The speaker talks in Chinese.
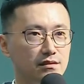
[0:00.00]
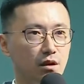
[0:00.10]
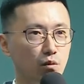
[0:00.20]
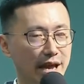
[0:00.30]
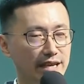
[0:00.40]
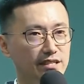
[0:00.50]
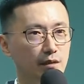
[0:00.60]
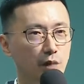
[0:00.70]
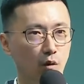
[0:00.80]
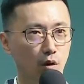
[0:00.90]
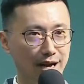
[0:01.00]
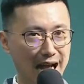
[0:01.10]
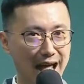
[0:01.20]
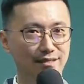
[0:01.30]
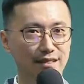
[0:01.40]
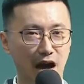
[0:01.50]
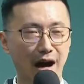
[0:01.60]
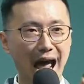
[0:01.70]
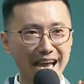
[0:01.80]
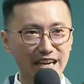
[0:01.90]
为什么我看到
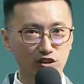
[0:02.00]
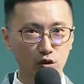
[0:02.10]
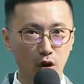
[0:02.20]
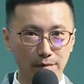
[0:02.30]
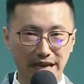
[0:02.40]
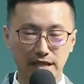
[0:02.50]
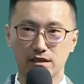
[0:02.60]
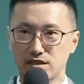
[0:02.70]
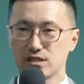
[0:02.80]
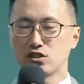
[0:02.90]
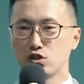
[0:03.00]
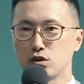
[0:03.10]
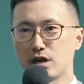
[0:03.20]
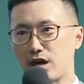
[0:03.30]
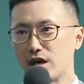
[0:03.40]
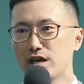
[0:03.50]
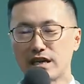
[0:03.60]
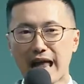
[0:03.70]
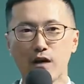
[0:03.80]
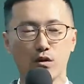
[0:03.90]
爱多美的制度可以
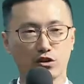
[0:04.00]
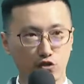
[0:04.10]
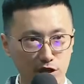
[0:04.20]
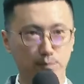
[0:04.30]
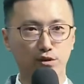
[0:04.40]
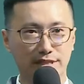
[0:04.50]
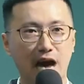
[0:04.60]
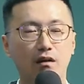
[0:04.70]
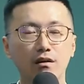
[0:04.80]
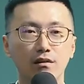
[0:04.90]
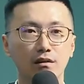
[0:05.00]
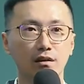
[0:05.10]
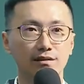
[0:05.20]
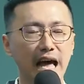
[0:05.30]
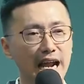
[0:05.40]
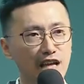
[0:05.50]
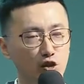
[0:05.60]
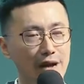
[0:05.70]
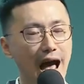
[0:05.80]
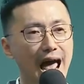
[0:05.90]
让我睡不着？当然，除
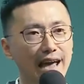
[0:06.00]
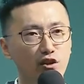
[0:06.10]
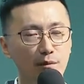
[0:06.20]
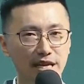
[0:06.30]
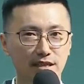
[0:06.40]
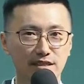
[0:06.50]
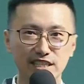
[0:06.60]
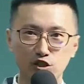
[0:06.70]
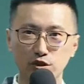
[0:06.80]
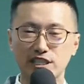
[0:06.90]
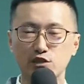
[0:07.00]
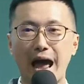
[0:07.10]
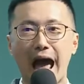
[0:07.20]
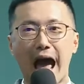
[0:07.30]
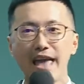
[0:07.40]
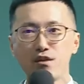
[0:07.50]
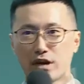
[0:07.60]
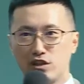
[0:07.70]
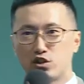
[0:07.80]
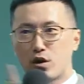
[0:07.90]
了爱多美的制度之外，还有
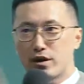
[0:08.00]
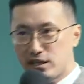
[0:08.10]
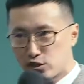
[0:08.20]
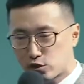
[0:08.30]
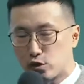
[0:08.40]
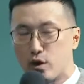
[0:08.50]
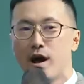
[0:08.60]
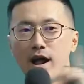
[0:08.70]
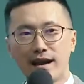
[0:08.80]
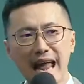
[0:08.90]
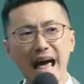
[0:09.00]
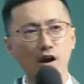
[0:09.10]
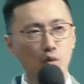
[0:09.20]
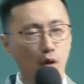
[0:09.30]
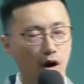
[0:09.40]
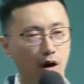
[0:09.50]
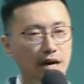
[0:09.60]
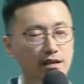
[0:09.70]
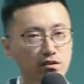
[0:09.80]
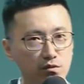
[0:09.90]
很多因素让我
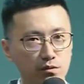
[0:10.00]
们